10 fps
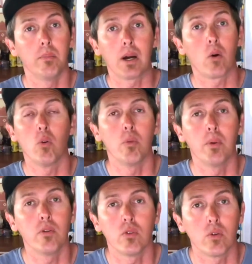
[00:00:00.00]
par
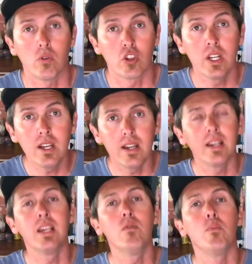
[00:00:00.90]
Chronopost congelé
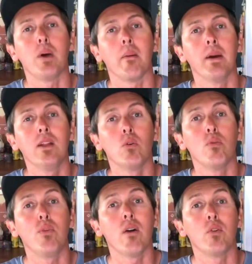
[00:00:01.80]
et qui vous permet de
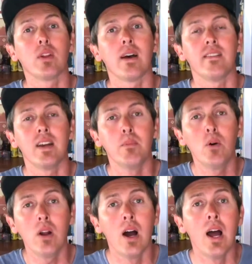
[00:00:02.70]
faire votre açaï
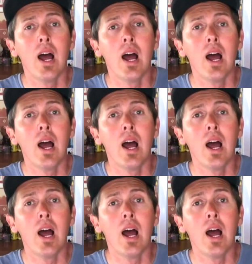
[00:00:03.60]
bowl